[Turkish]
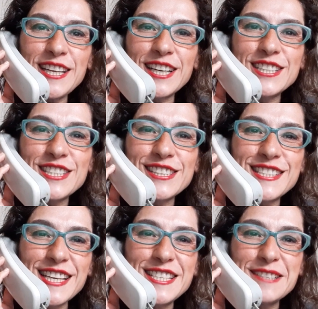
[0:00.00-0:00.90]
yakışıklı
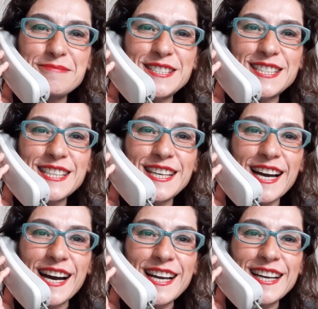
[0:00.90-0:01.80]
seçilmişsin
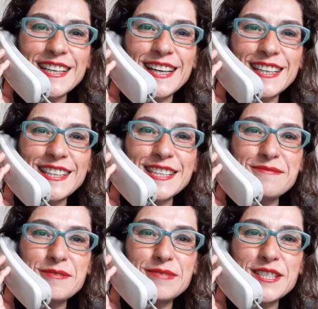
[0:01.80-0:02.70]
ya Hani
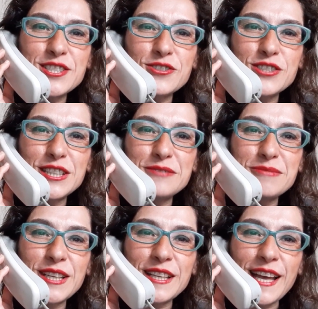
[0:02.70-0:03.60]
21. yüzyılın
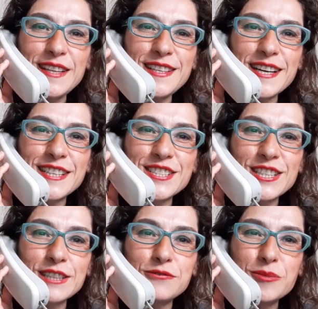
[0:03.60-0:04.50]
mı en
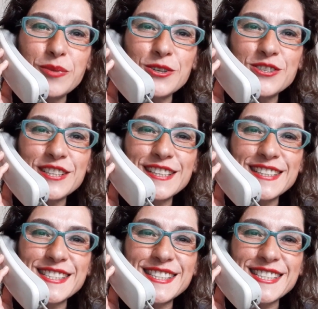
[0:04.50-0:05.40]
yakışıklı futbolcuları
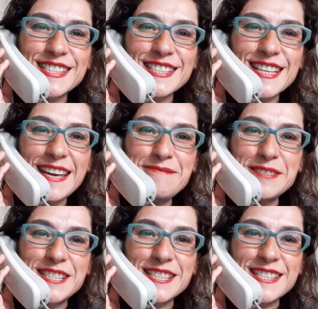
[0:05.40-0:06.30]

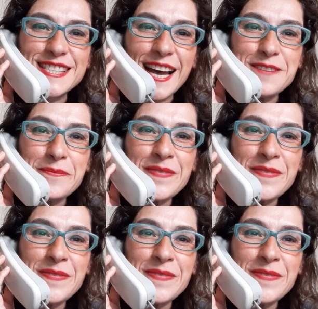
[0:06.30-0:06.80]
listesindeymişsin sen.